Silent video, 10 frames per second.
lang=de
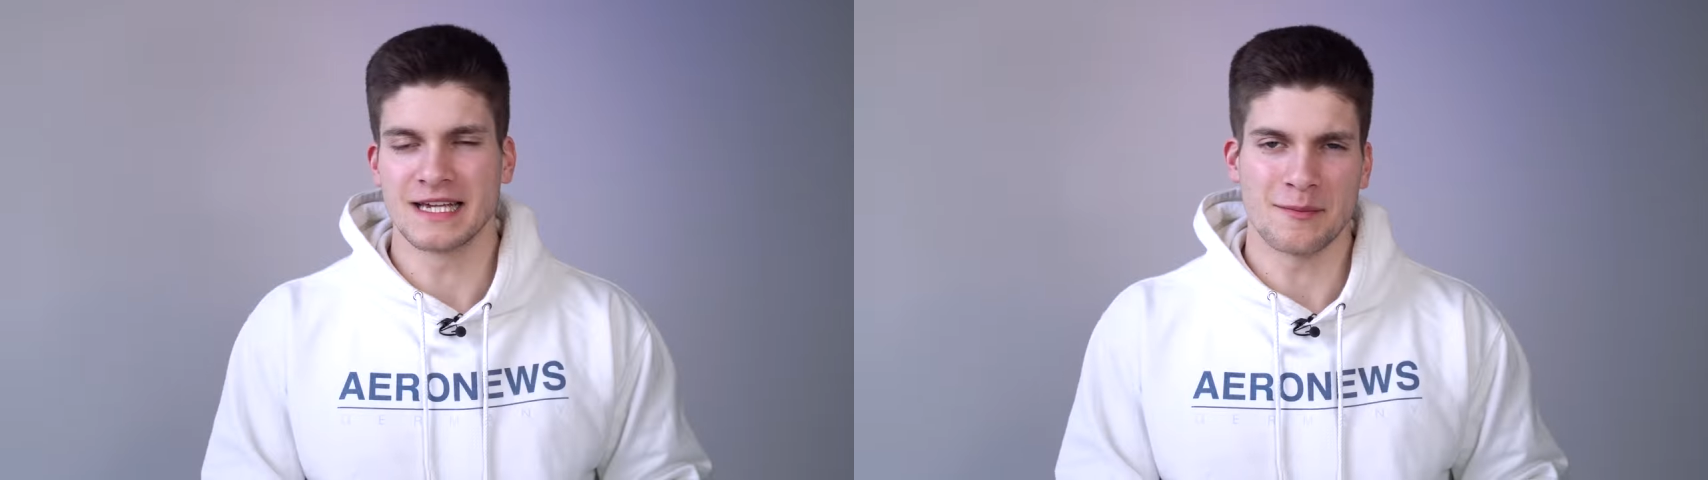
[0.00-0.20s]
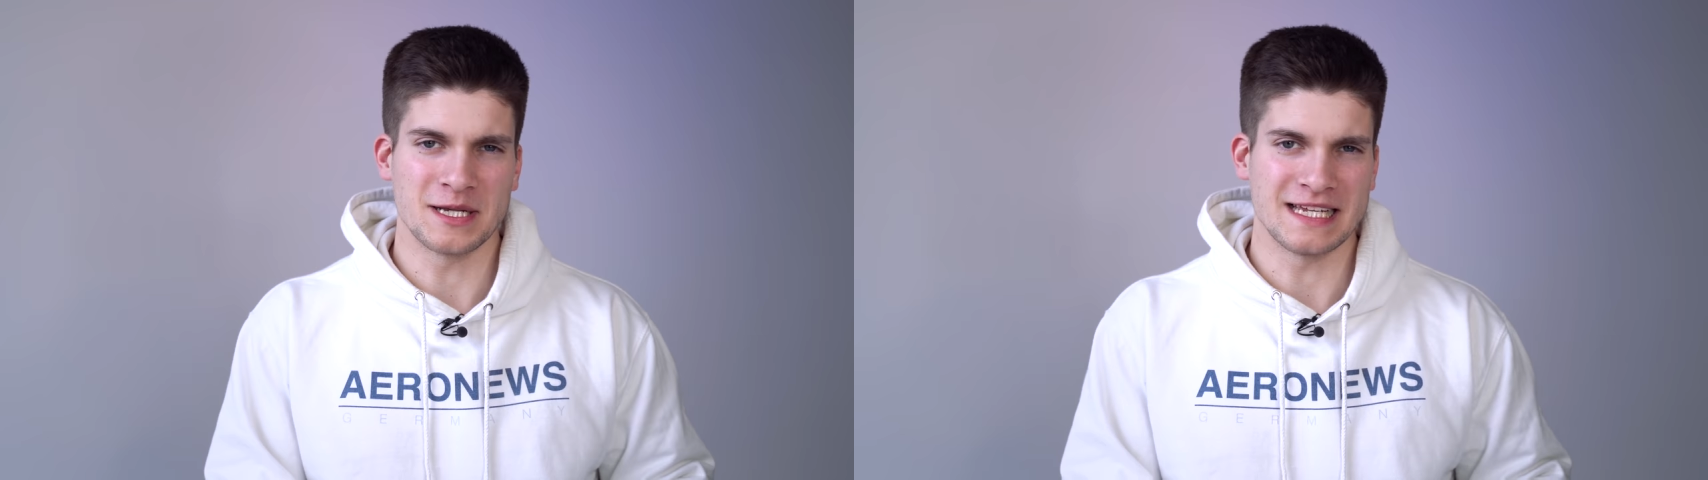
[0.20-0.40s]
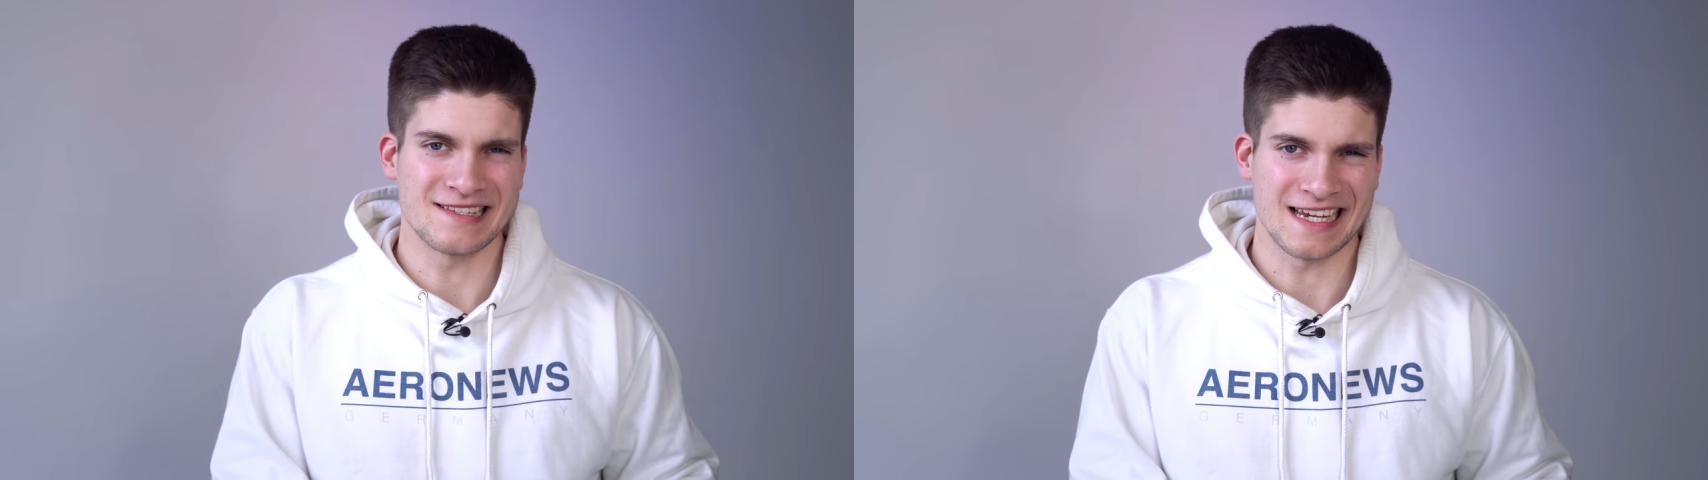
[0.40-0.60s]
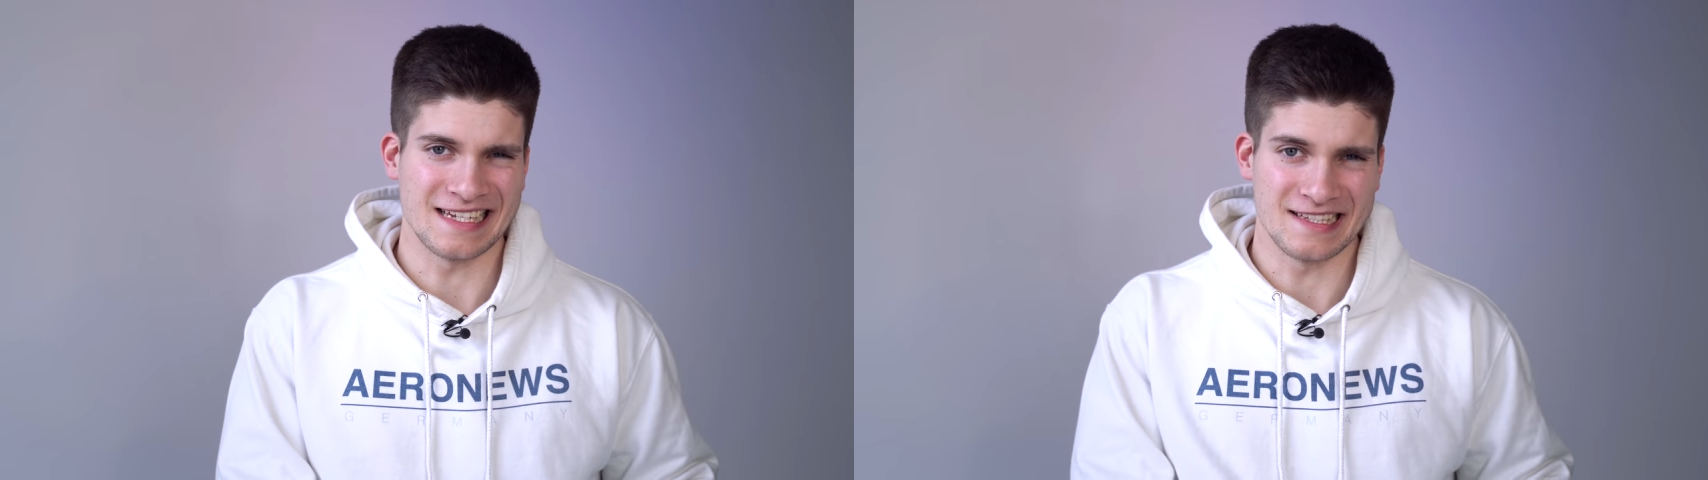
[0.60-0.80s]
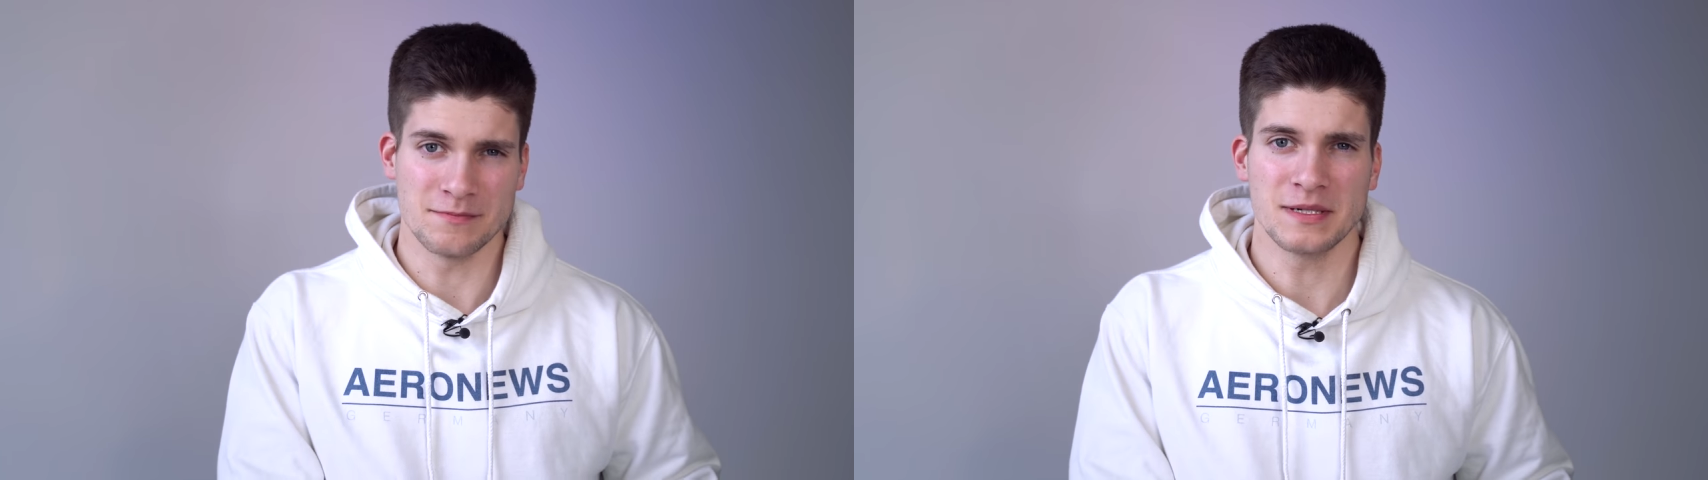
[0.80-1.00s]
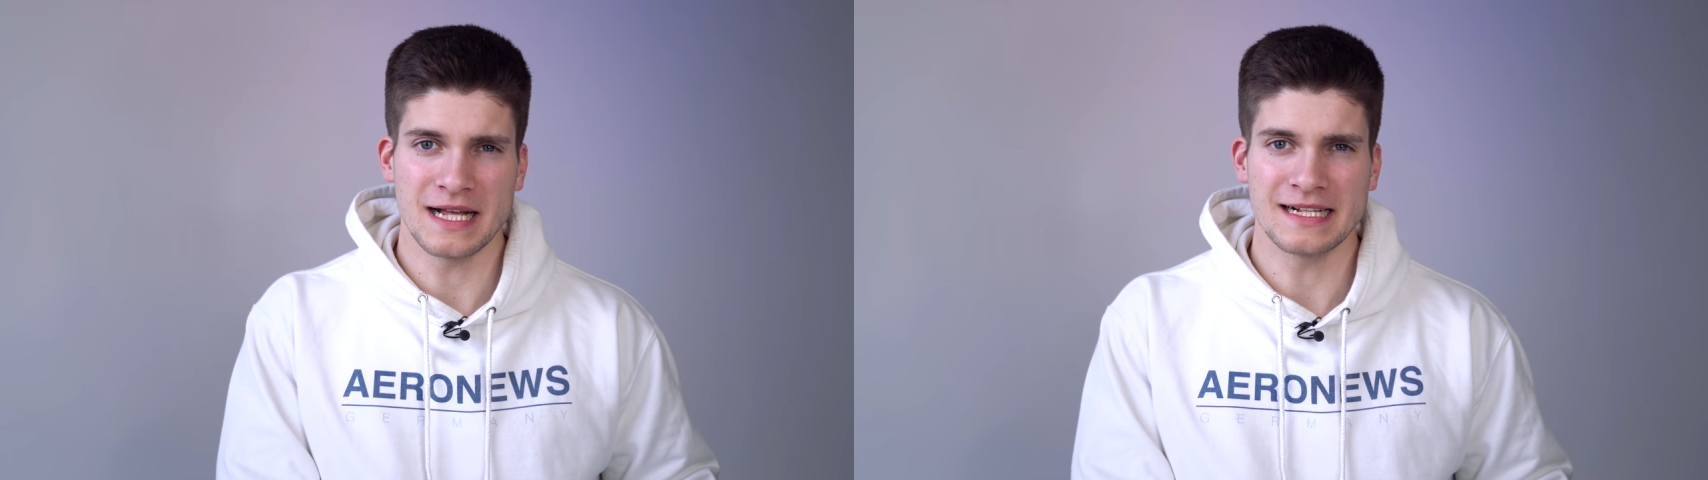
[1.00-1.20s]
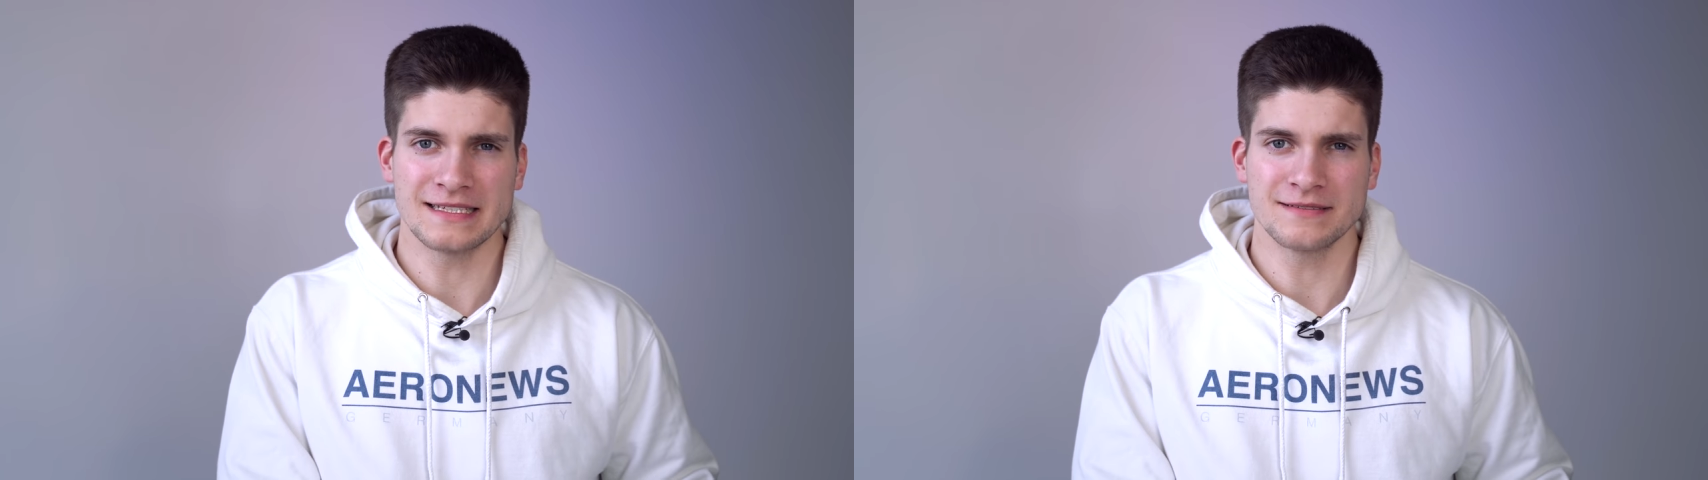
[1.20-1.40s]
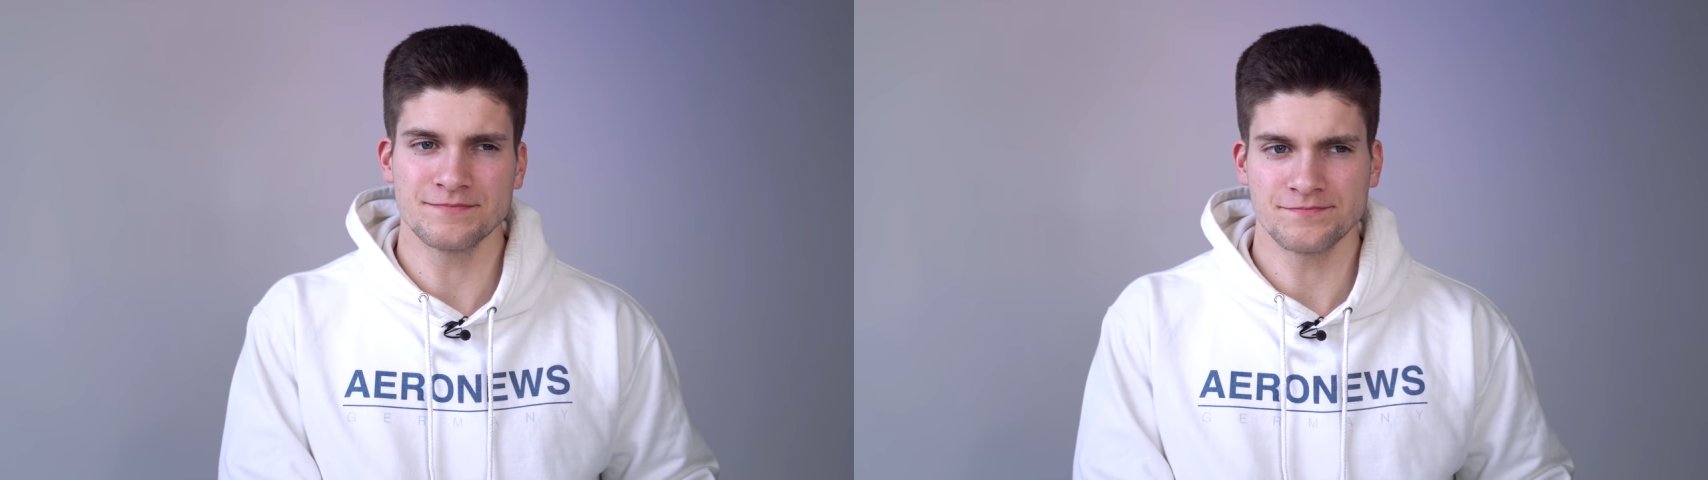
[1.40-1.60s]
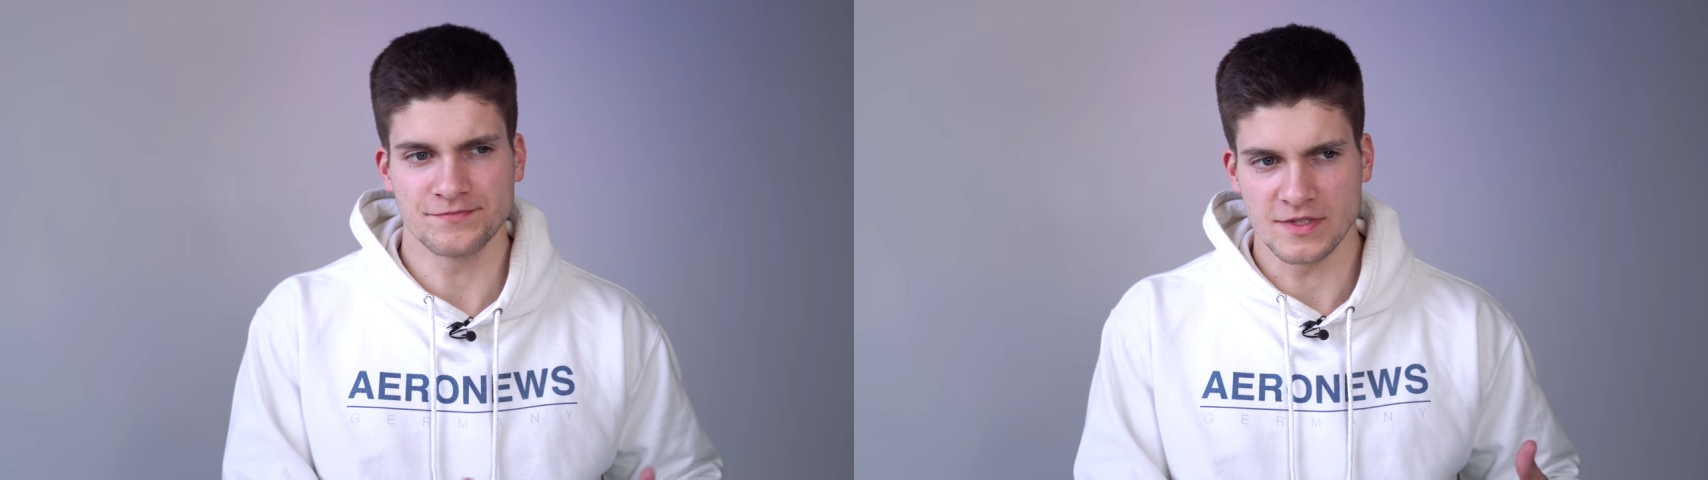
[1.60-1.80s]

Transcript: kann man jetzt recht simpel halten.